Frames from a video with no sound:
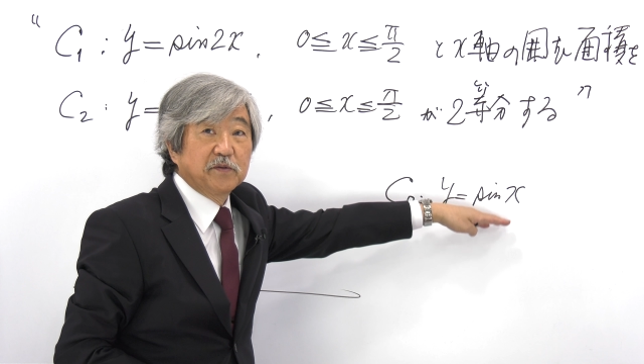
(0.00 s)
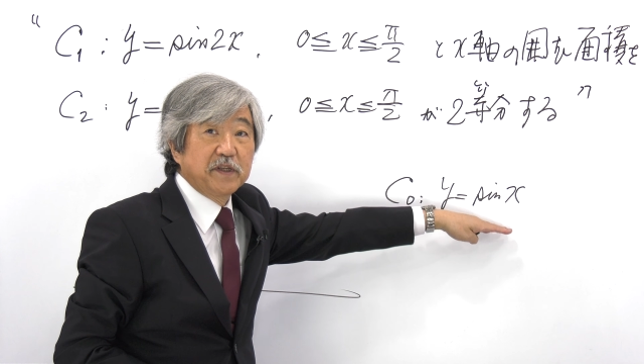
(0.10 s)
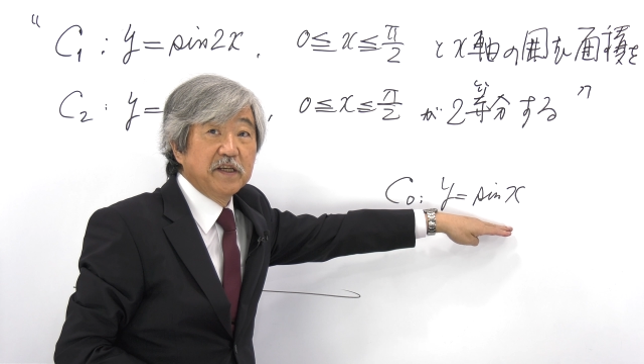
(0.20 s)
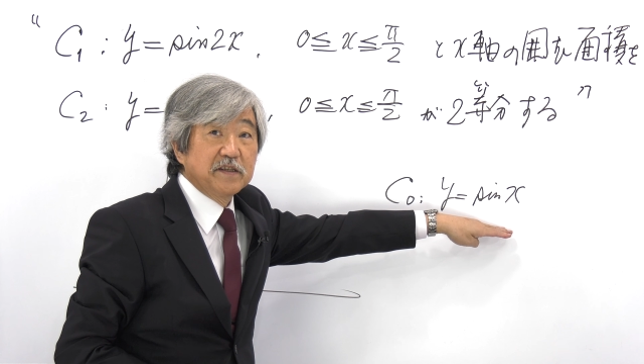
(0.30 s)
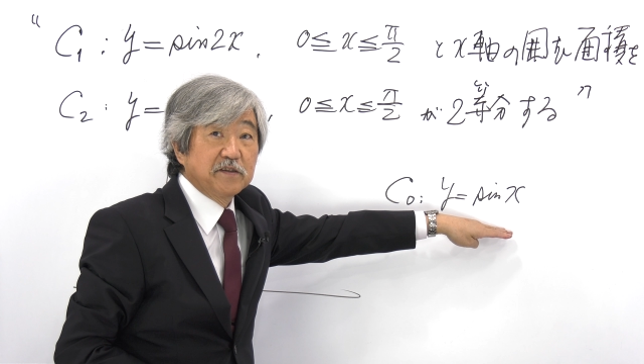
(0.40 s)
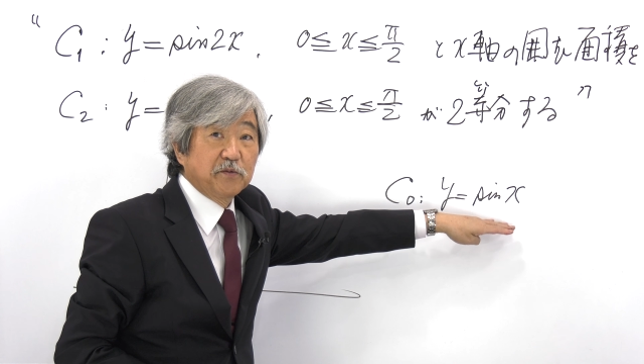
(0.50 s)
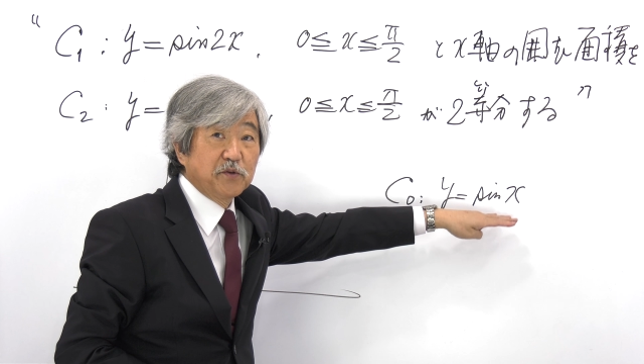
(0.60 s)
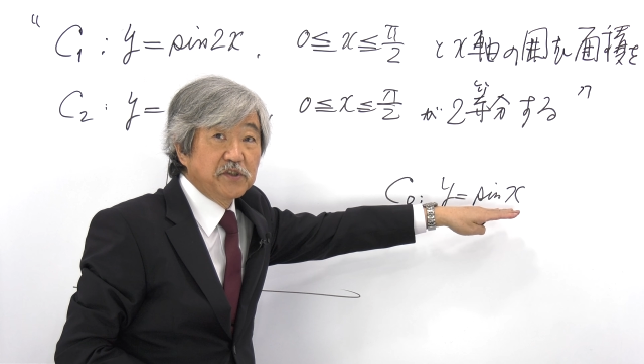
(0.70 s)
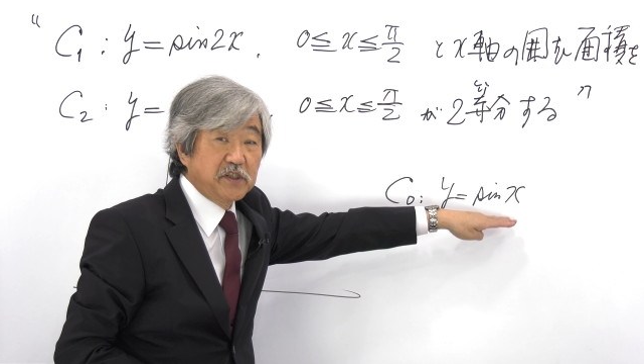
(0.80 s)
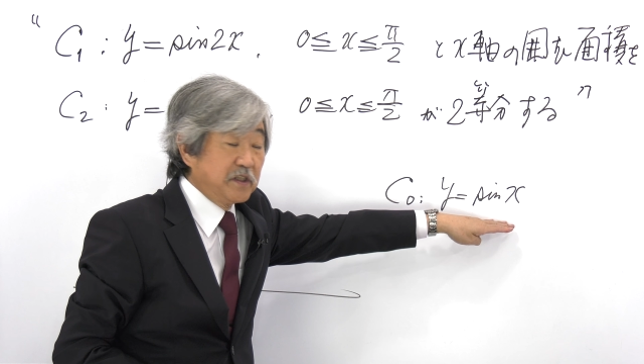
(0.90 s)
定義するこ
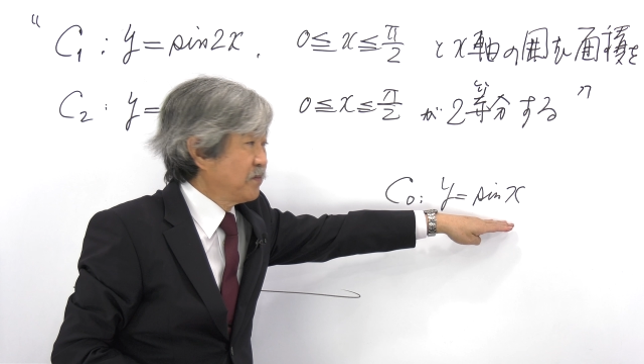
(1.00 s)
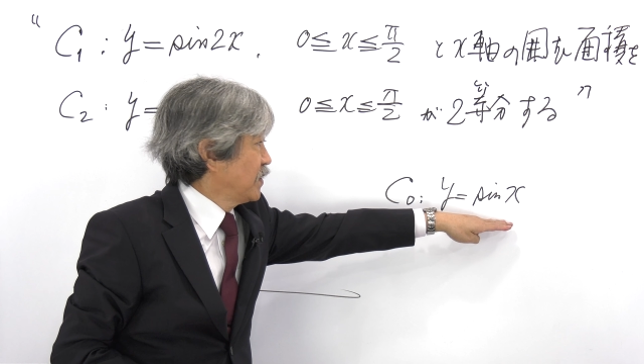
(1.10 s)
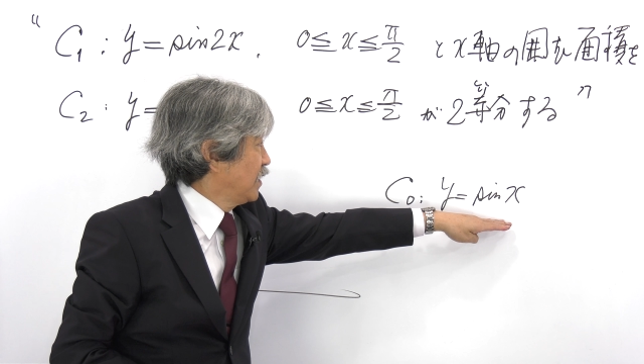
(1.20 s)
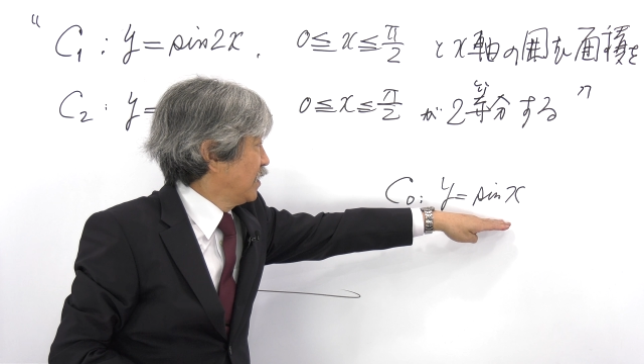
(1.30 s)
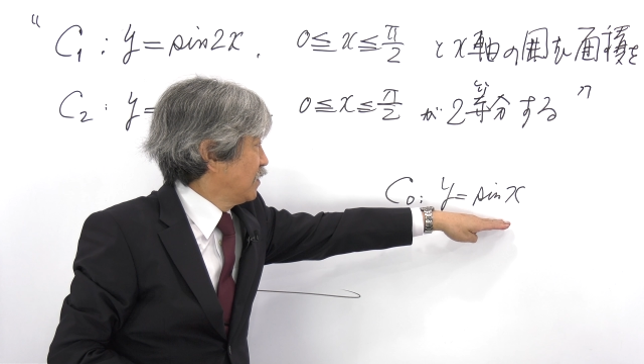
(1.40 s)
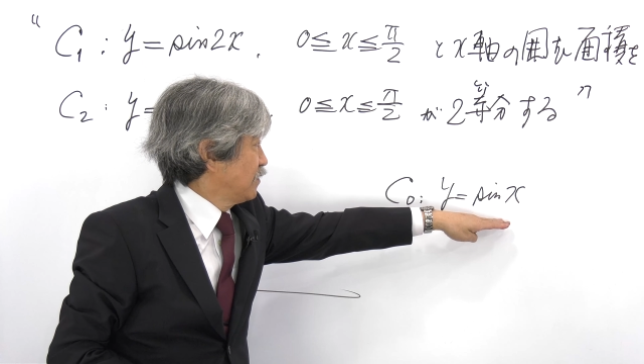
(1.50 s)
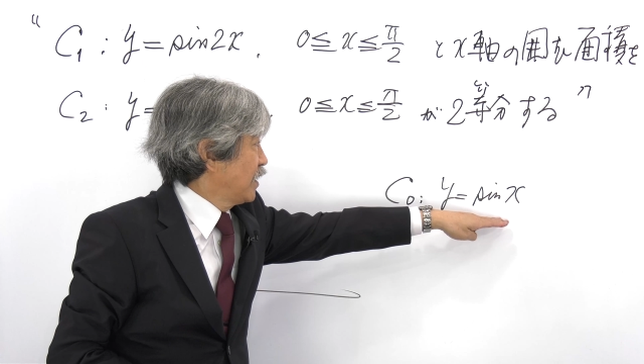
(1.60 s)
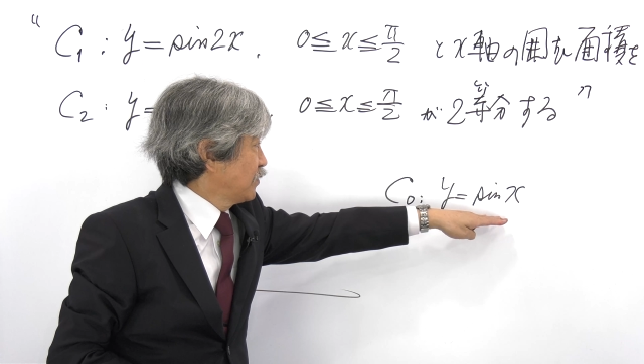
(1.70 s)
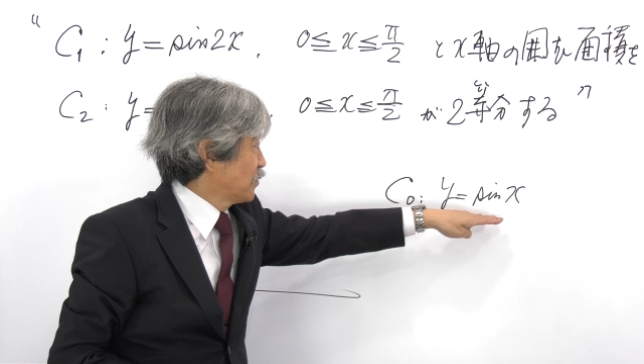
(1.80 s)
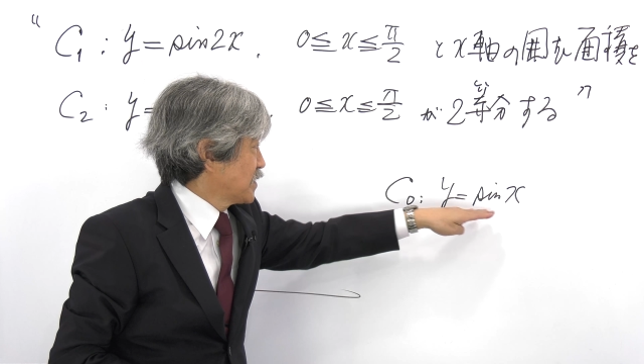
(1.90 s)
の式
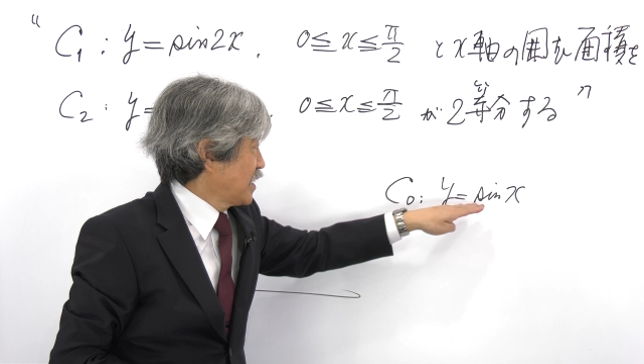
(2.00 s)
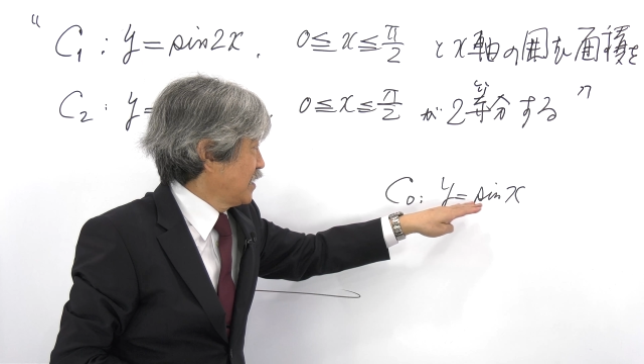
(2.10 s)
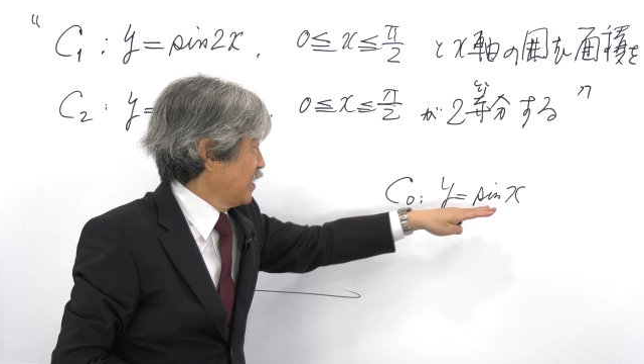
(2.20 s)
y=sin